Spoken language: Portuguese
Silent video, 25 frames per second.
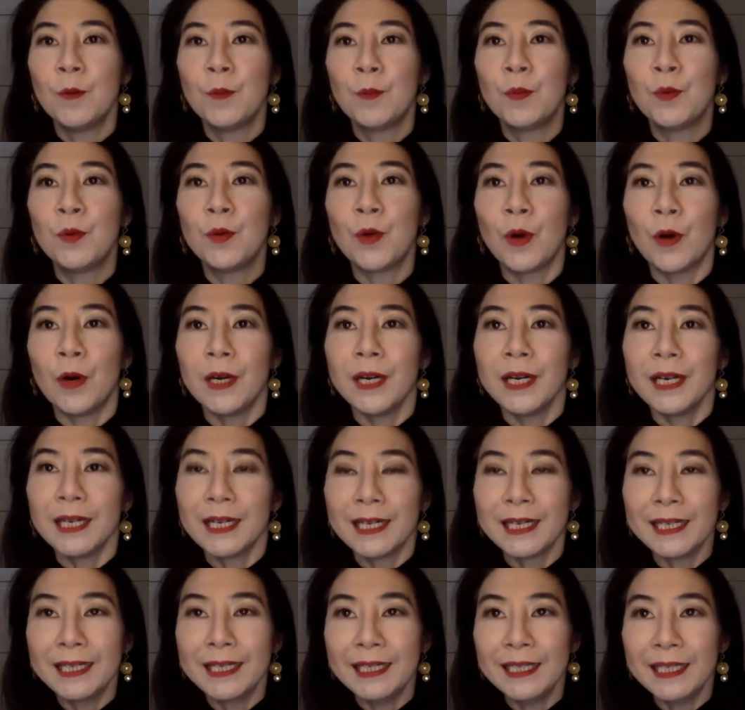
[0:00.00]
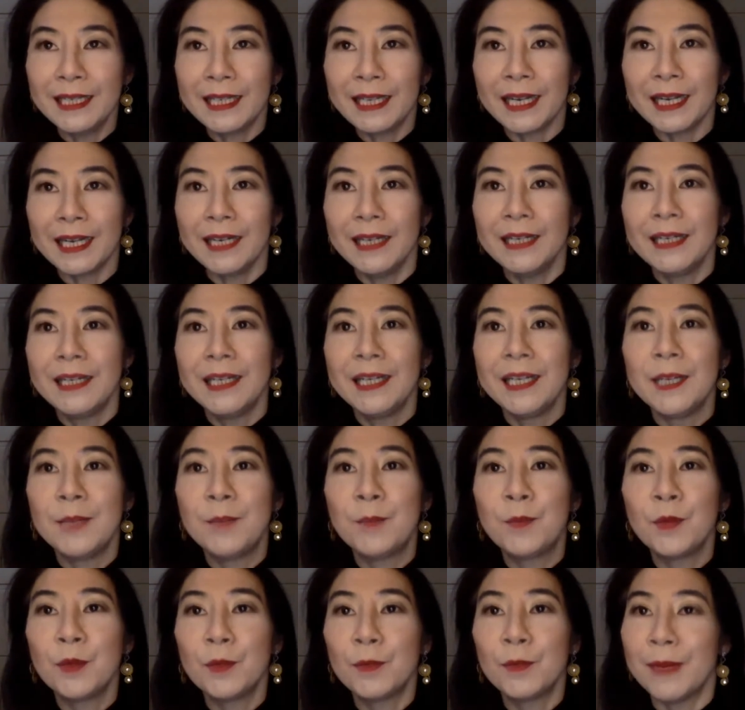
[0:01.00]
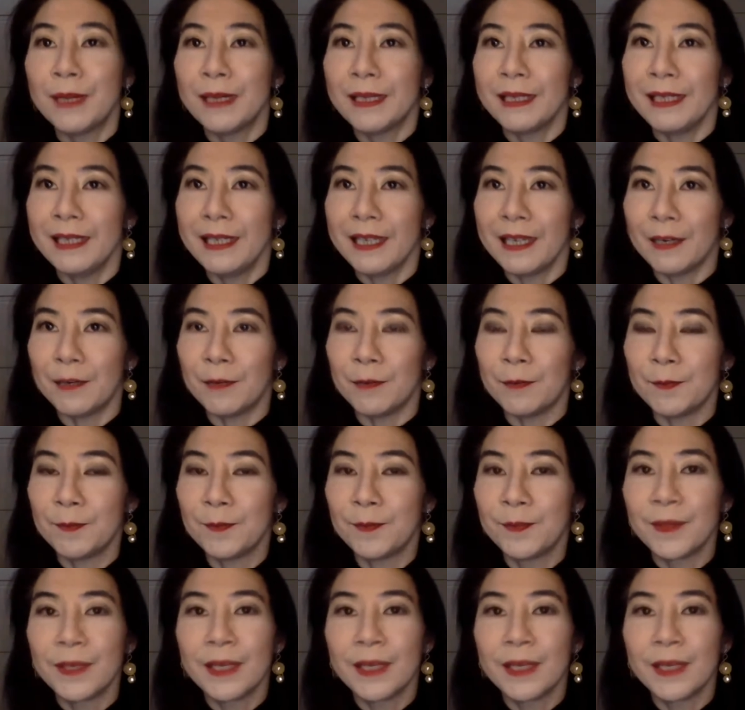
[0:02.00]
por hora clínica e por material.